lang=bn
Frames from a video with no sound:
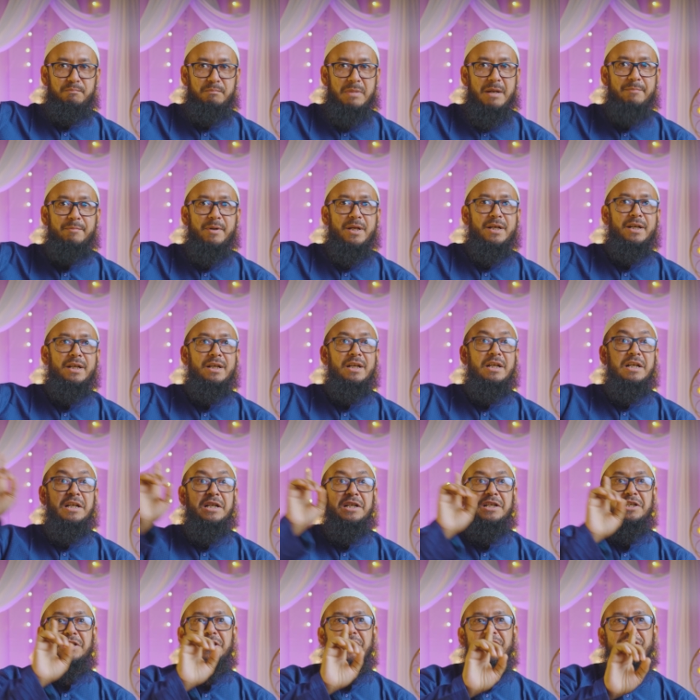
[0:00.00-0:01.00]
ব্যাপারে
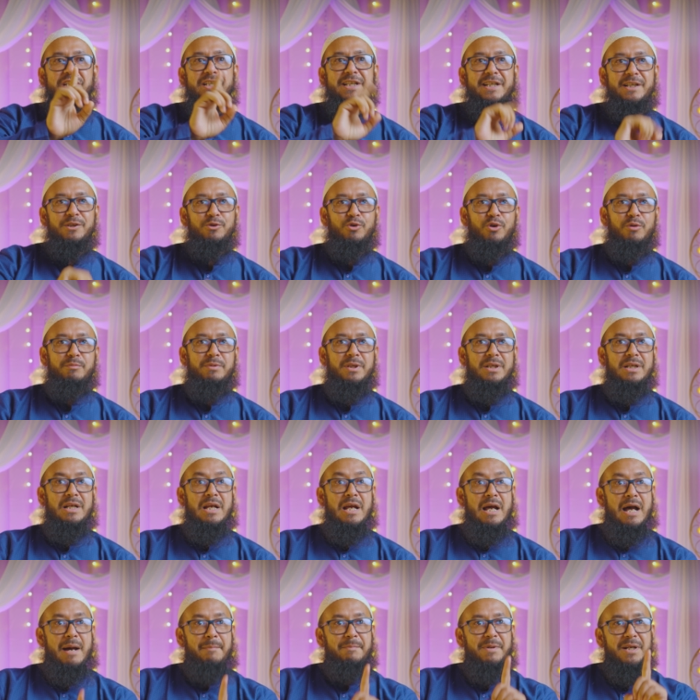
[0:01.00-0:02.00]
নিষ্ক্রিয় হবেন
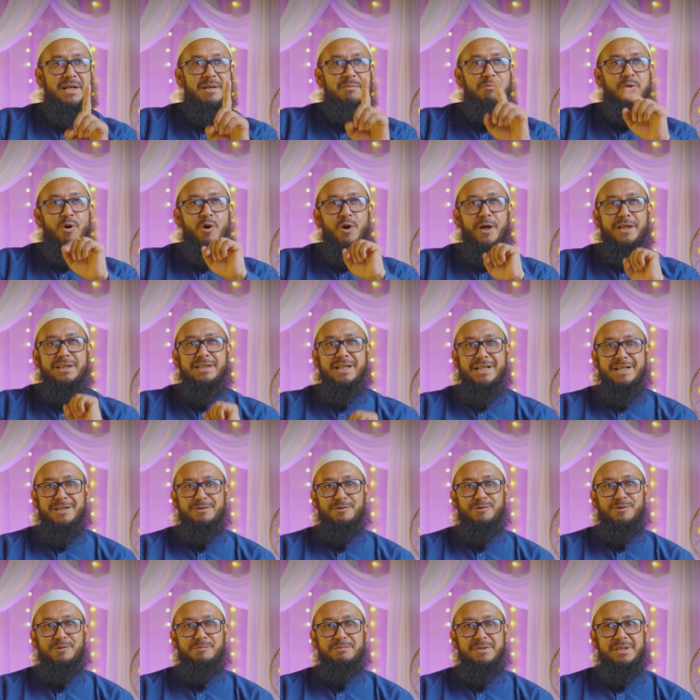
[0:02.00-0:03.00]
আপনাকে ভয়
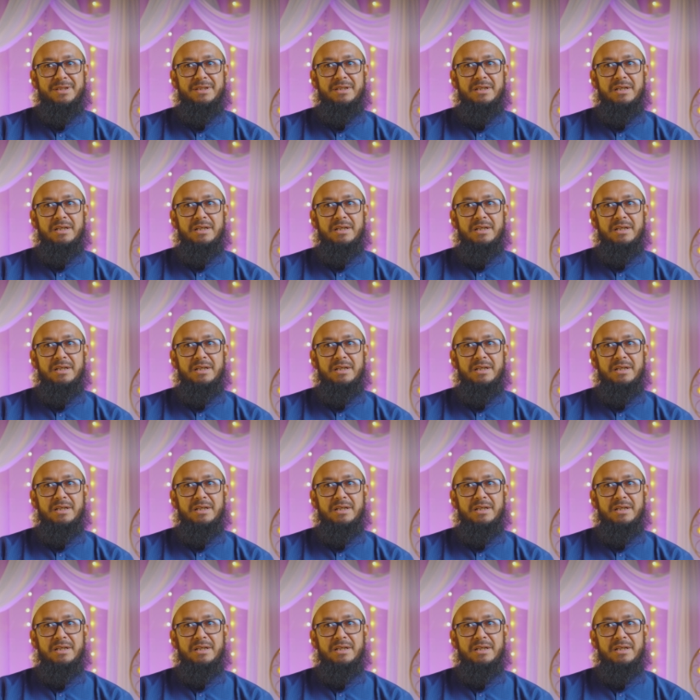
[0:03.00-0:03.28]
দেখানো হবে